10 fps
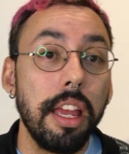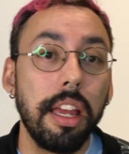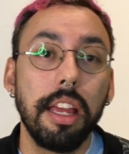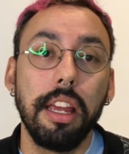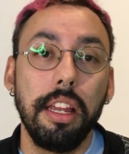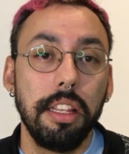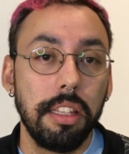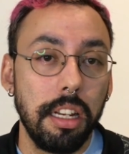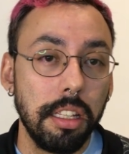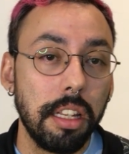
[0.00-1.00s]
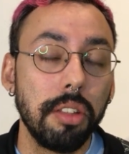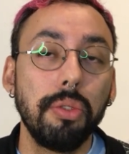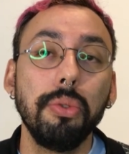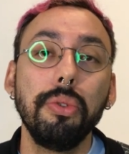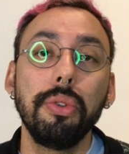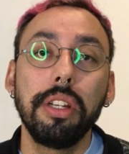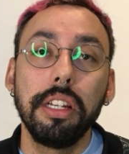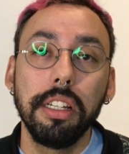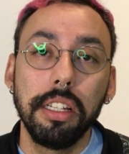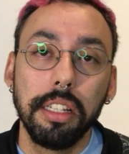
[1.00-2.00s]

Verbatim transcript: É, da literatura,